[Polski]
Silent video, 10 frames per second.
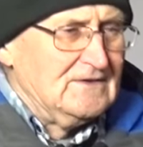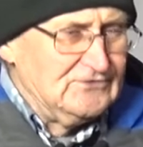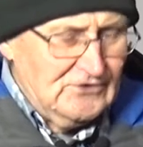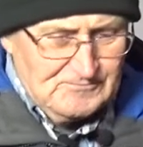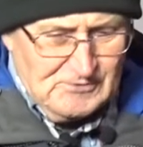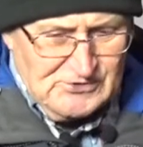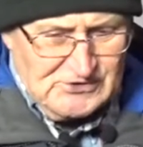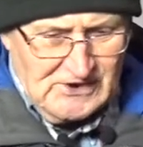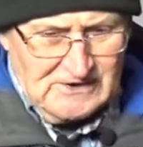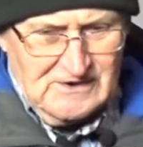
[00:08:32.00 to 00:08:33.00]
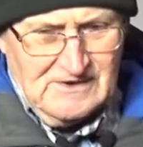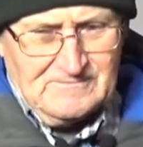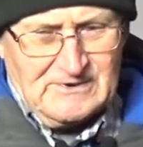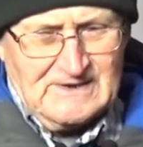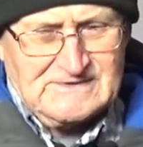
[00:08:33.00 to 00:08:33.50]
No później
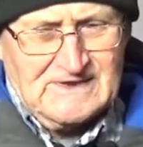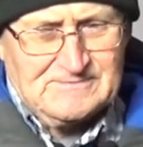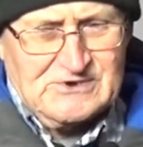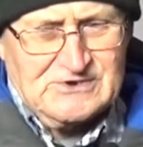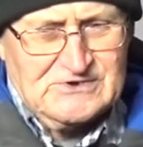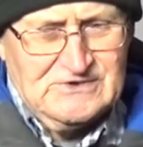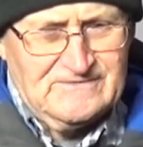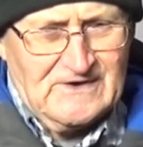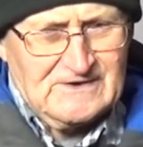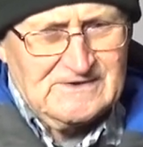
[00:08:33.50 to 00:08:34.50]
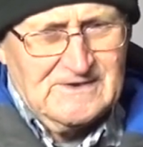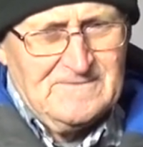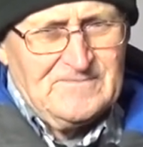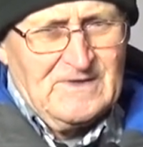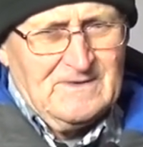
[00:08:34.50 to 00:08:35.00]
praca przy żniwach.
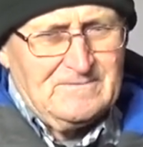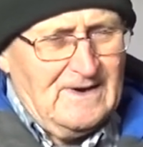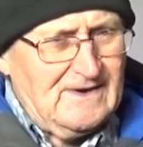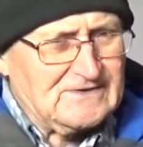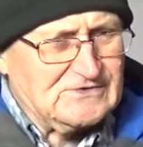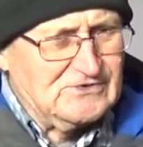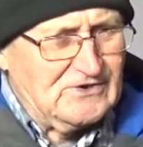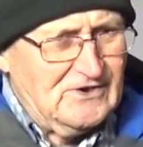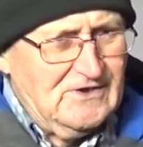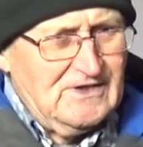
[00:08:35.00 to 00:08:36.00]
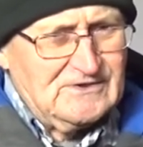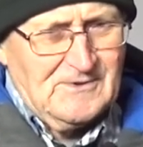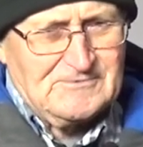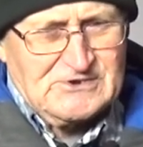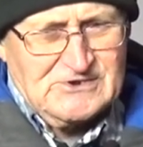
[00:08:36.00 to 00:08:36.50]
Bardzo, no
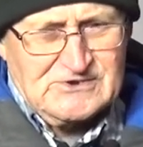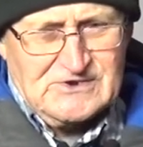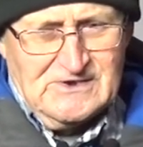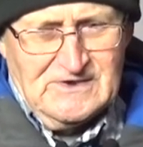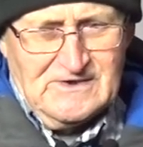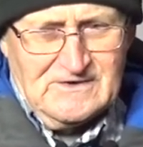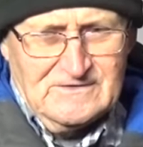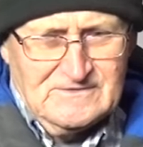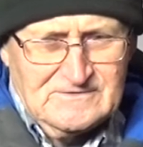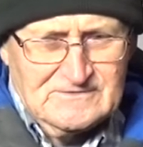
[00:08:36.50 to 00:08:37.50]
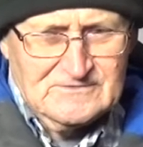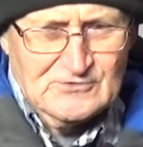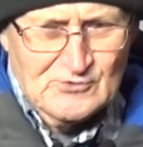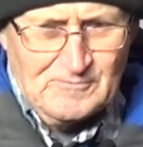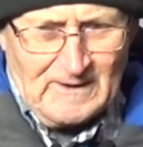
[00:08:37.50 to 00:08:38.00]
bo przecież e,
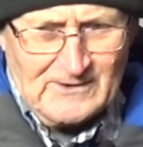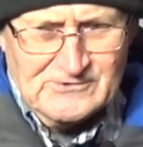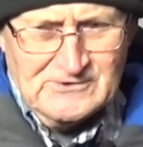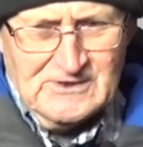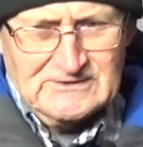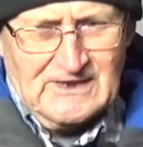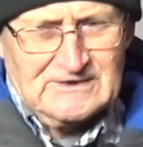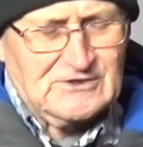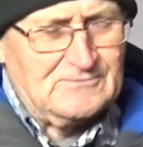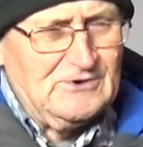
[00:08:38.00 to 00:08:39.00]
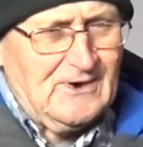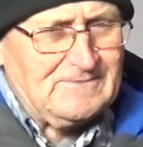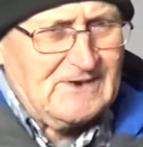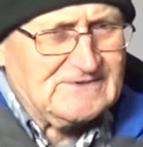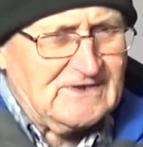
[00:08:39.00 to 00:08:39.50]
upał, tak, to była
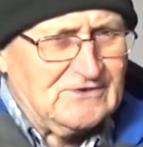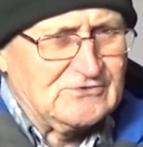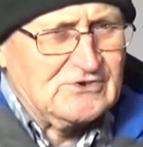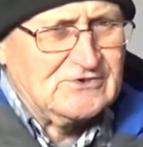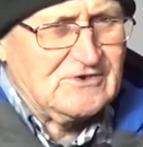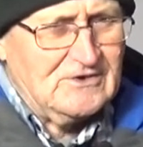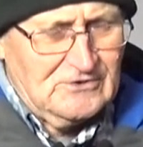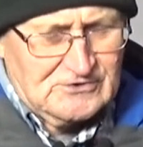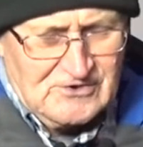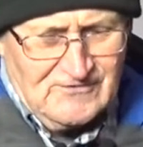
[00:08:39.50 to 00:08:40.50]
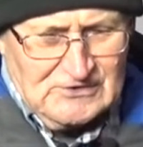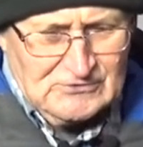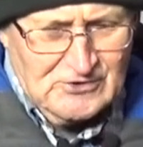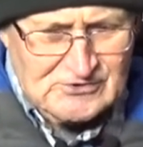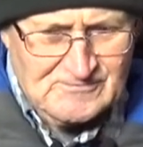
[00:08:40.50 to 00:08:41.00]
praca od, od
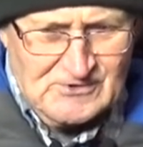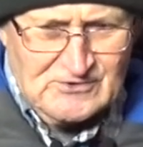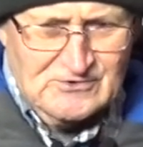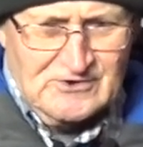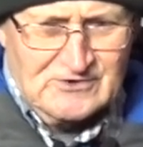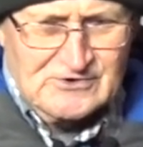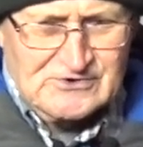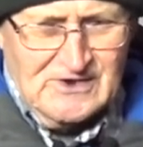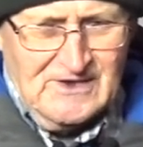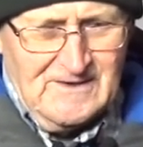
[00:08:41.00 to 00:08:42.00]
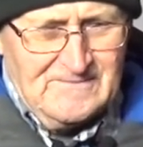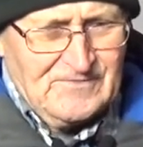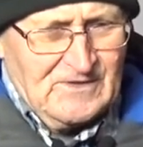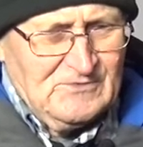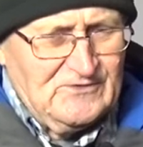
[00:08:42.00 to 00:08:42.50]
świtu do zmroku. No już
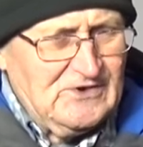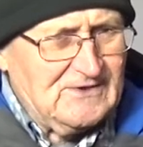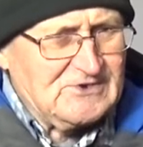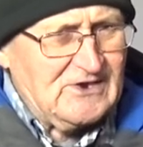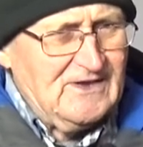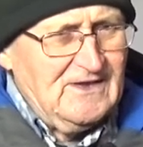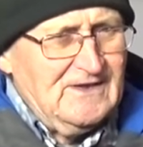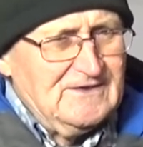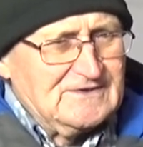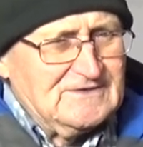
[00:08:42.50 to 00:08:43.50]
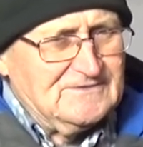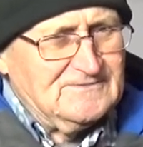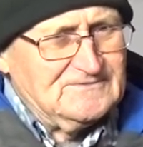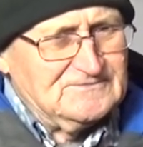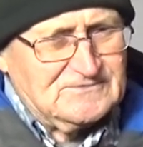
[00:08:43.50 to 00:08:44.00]
mówiłem, że e,
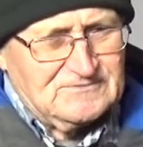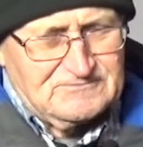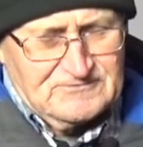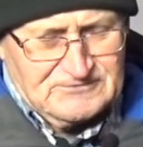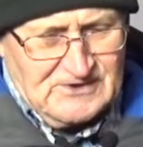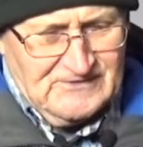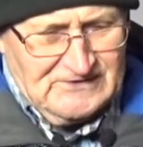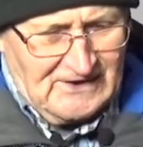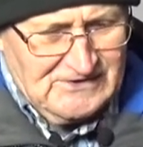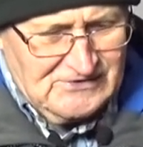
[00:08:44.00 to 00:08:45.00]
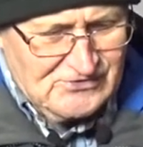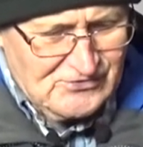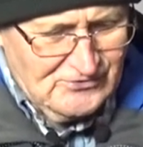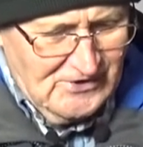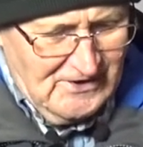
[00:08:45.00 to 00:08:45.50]
przy
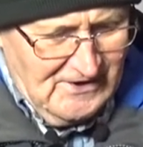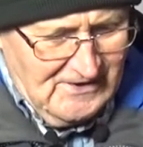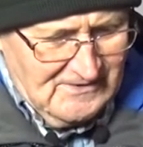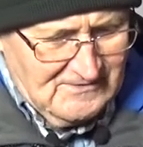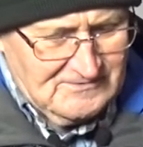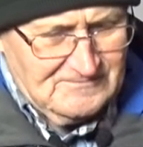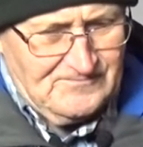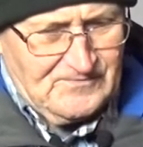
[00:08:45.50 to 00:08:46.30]
wynajęciu e,